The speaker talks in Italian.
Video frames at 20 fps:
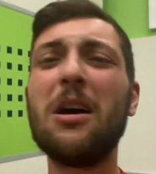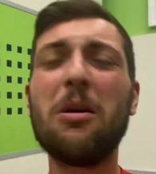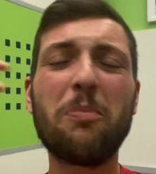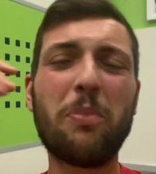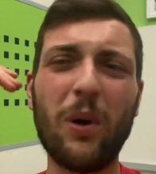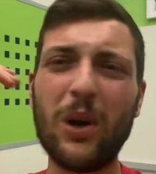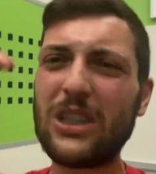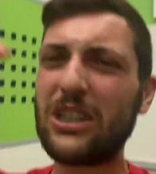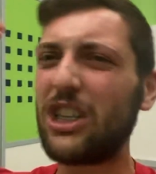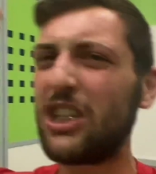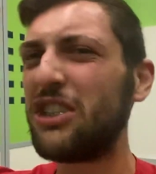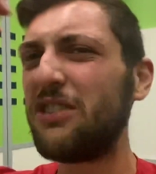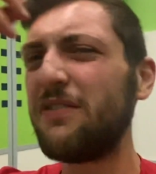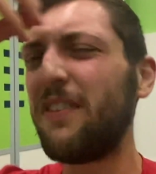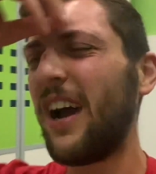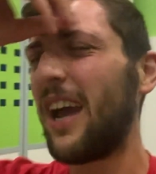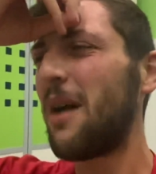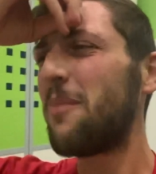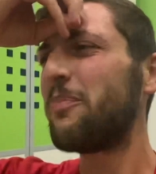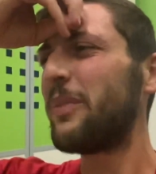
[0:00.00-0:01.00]
Poi se ci
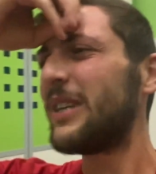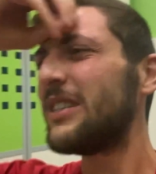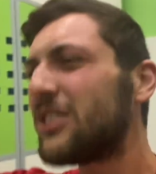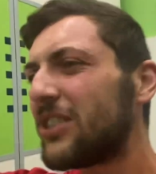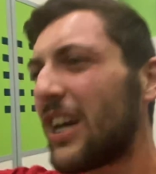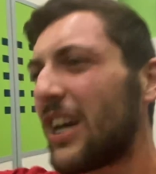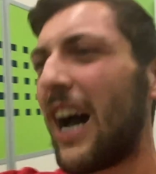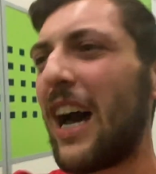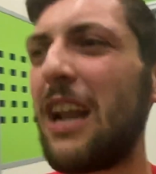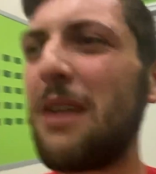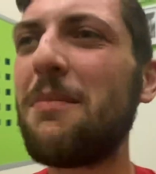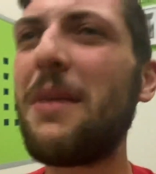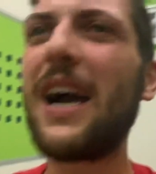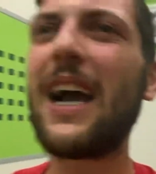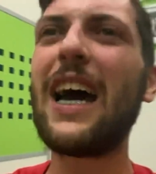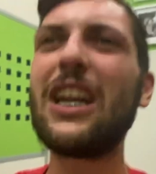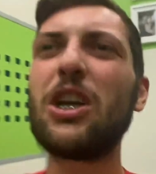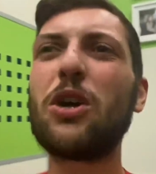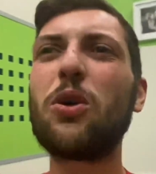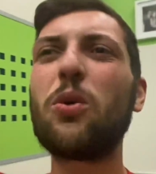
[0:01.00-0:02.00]
vai a pensare,
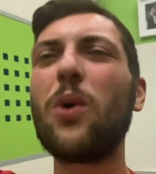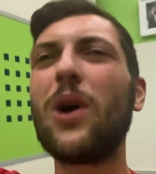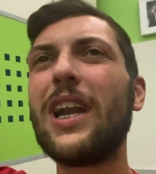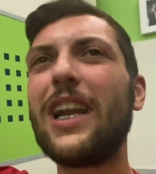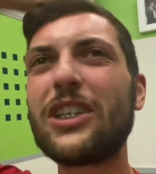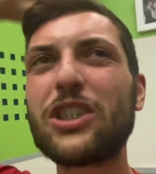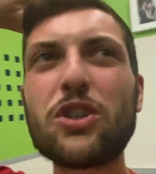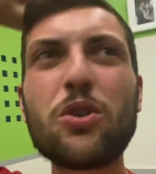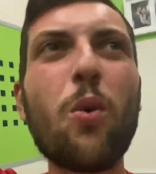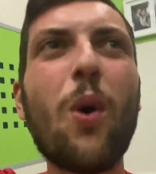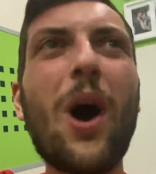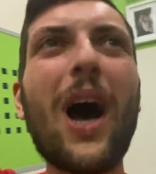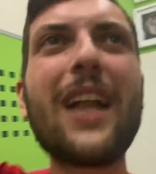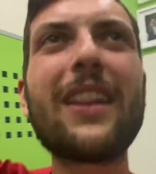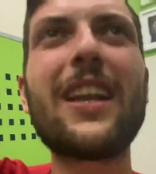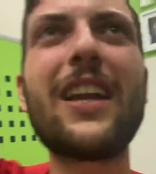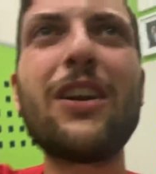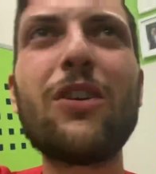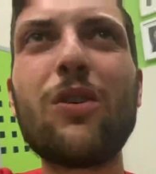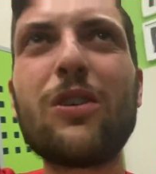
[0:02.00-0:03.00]
magari quelle
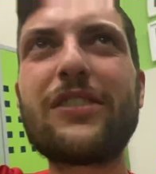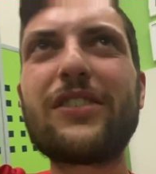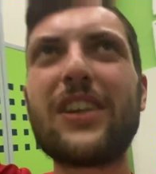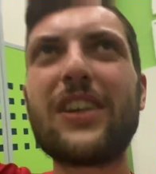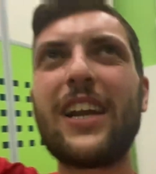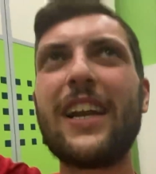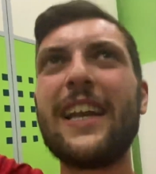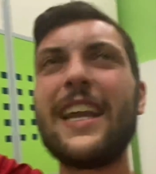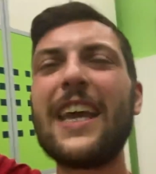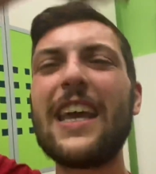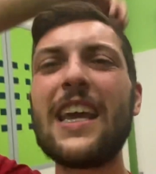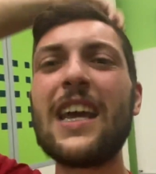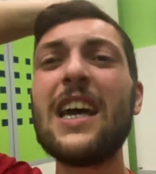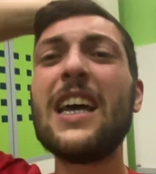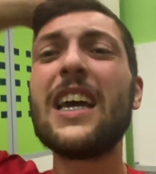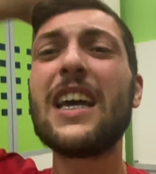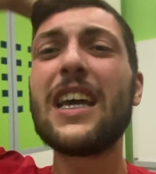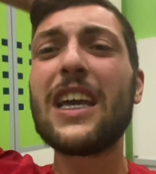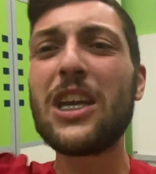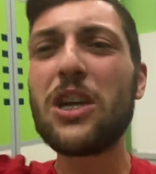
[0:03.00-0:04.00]
squadre nostre lì
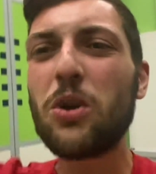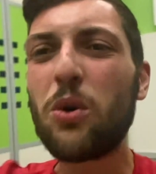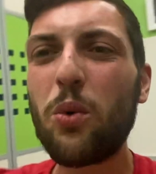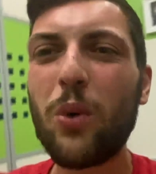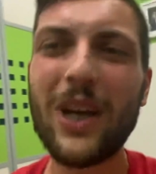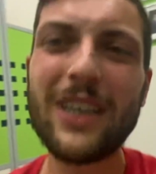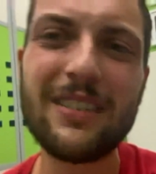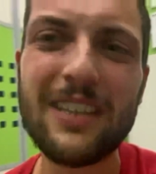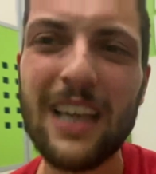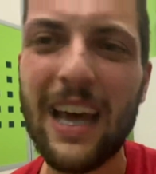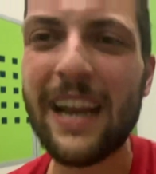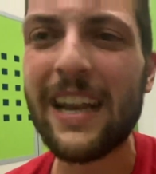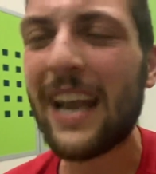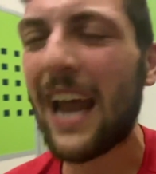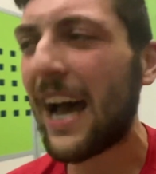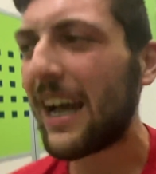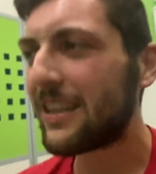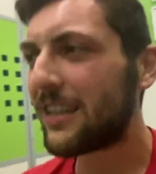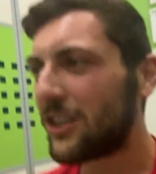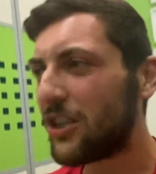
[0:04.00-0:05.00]
in queste
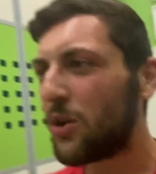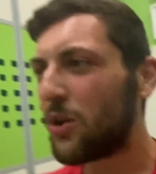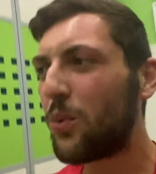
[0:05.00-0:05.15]
annate di